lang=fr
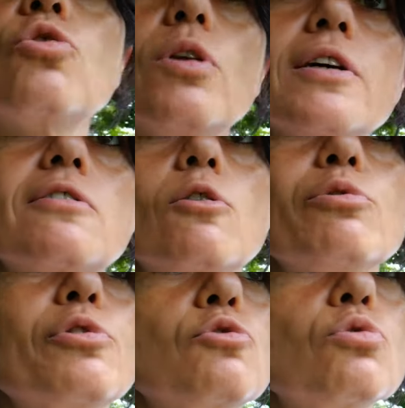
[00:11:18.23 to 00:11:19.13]
Tu laisses
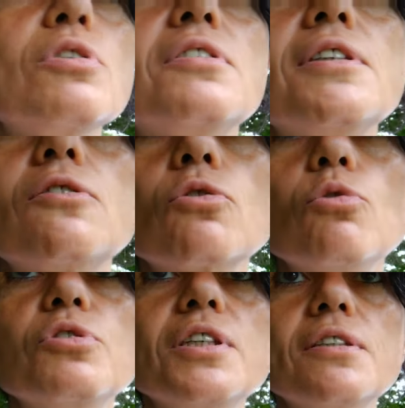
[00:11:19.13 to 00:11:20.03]
l'offre touristique
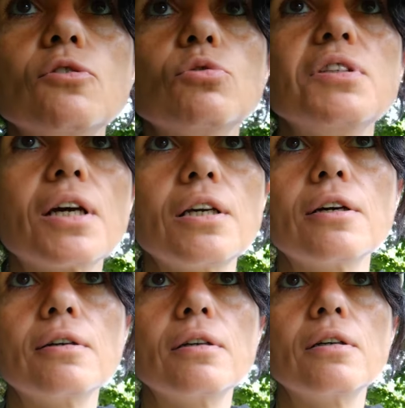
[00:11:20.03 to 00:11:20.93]
sur le site et tu dis
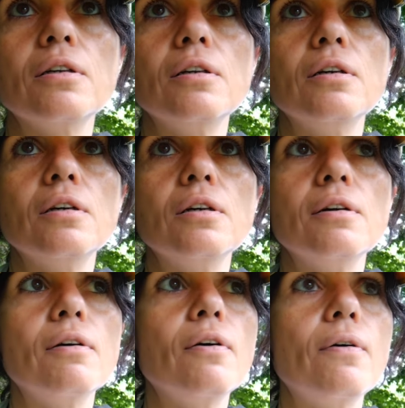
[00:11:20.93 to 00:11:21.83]
rien.
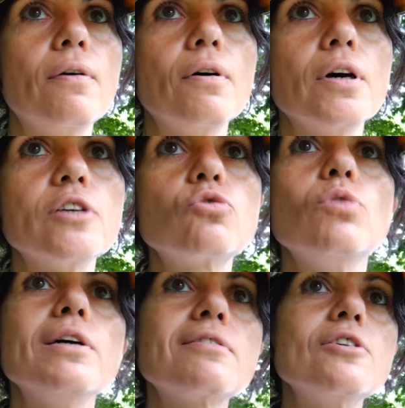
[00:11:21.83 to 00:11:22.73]
Et
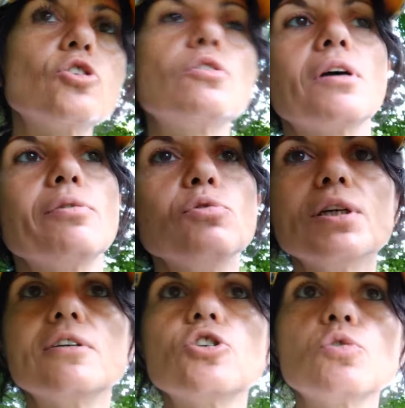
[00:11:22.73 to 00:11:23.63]
tu laisses les gens. T'as vu,
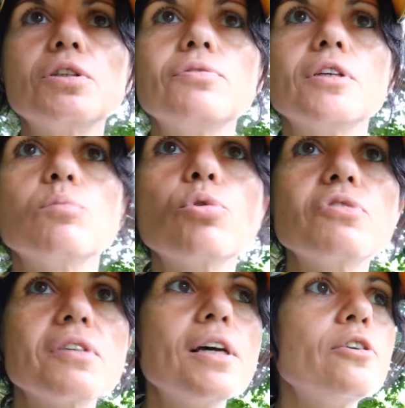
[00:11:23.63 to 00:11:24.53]
il y a des gens qui venaient de
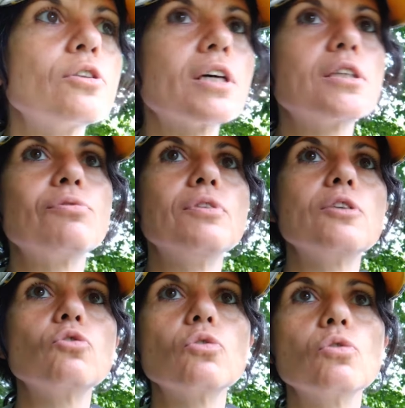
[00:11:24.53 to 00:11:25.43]
Bruxelles, il y en a qui
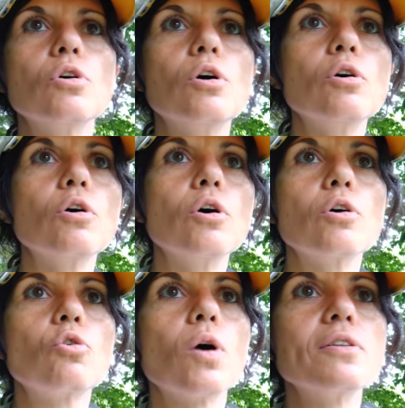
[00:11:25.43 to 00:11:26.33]
venaient de.
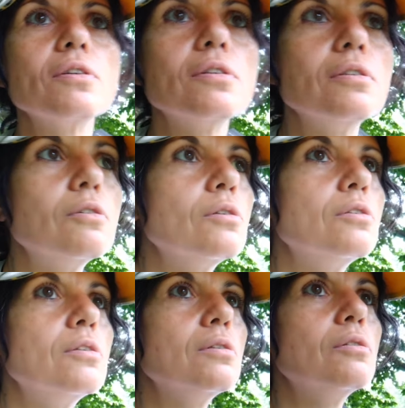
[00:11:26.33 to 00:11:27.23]
Quoi,
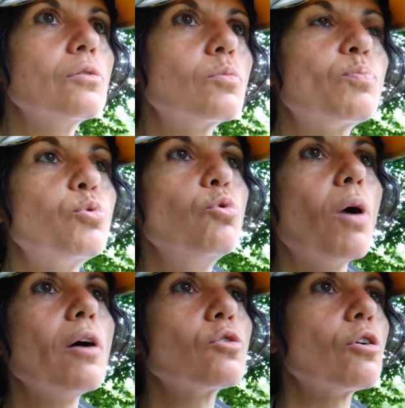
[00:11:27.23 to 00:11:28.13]
de plus
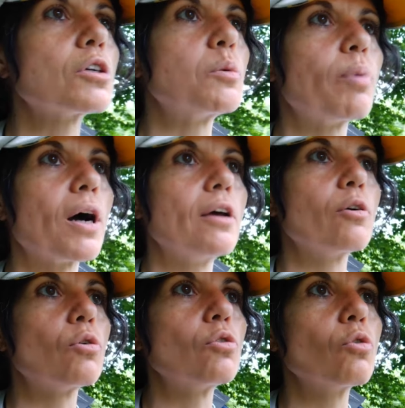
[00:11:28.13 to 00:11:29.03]
loin encore, qui
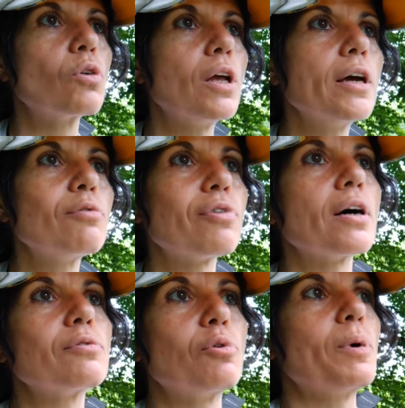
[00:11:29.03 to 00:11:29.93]
parlaient en anglais.
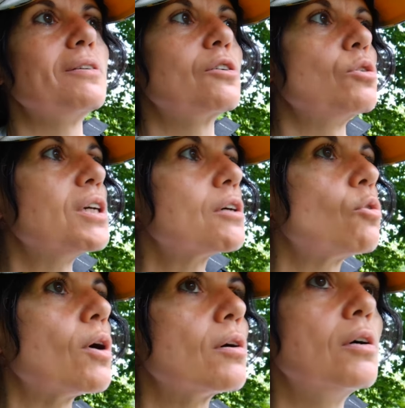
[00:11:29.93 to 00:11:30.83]
Enfin, il faut pas déconner,
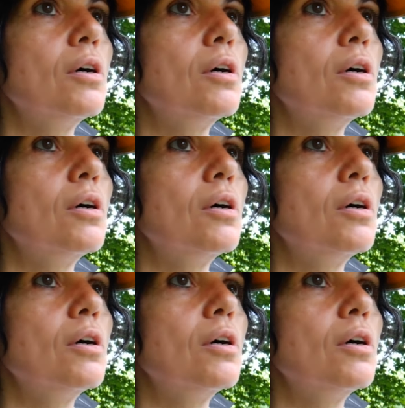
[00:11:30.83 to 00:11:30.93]
quoi.